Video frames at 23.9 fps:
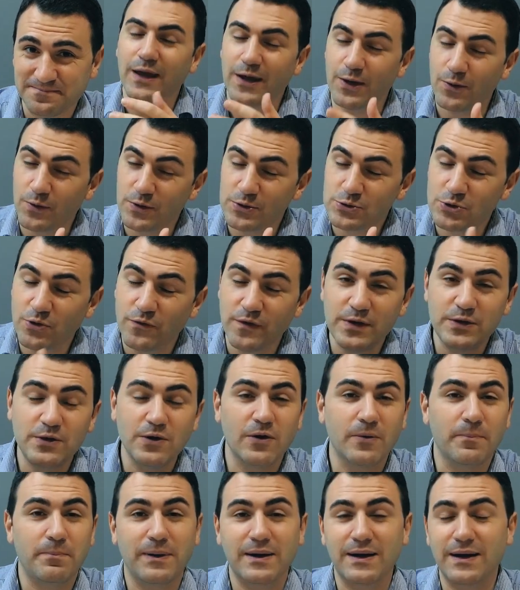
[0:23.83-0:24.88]
In questo
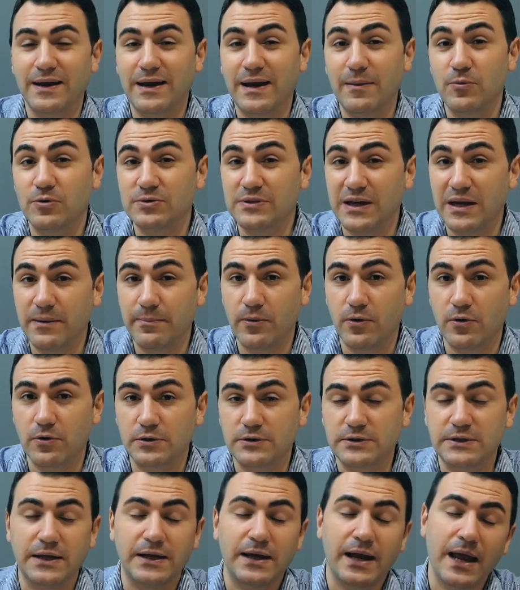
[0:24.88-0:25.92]
video parleremo delle
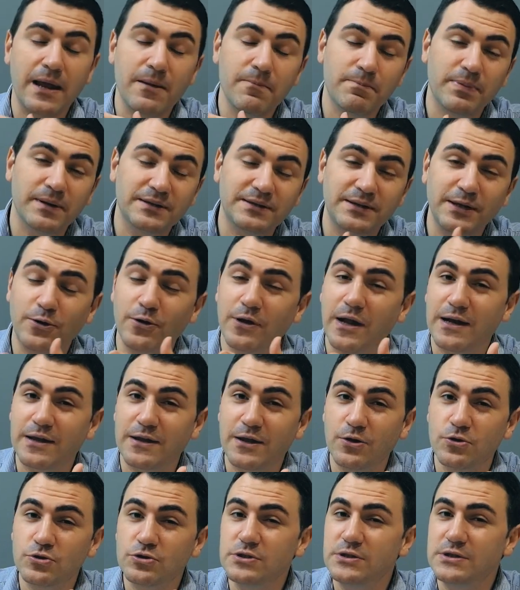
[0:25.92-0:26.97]
porter e in particolare
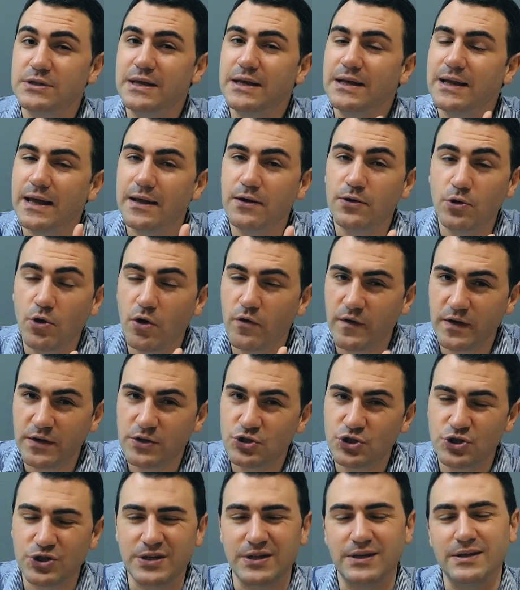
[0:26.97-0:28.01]
dello stile
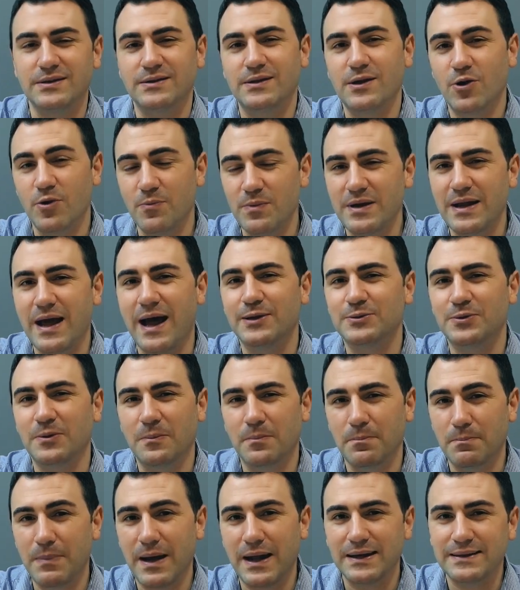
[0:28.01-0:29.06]
9C denominato
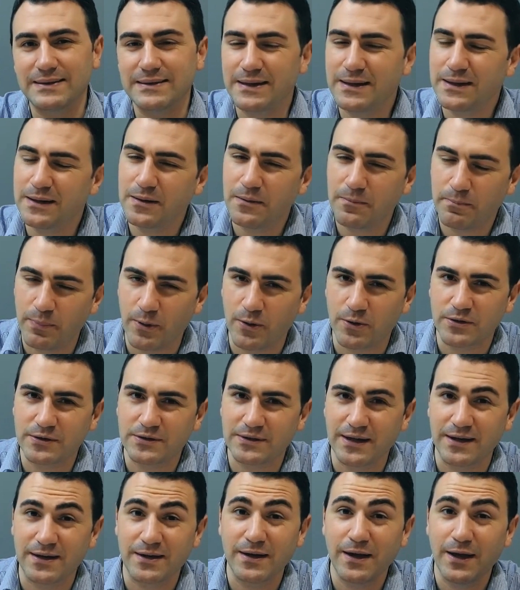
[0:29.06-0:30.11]
Baltic
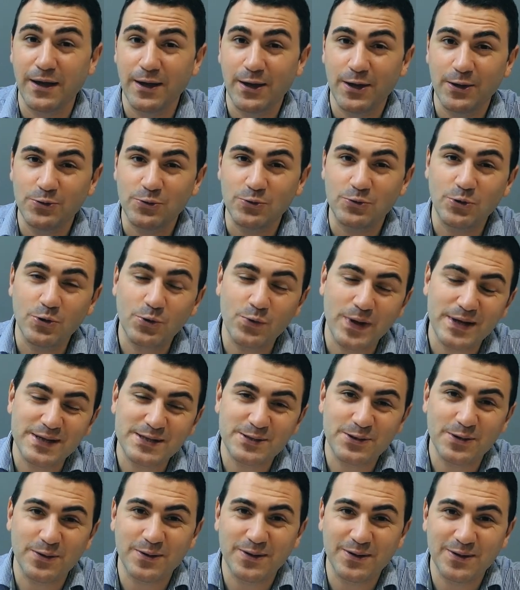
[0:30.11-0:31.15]
Porter. Tutto
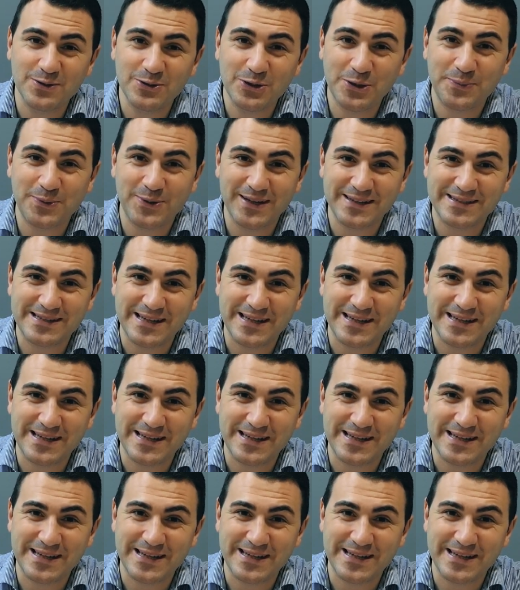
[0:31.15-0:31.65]
questo dopo la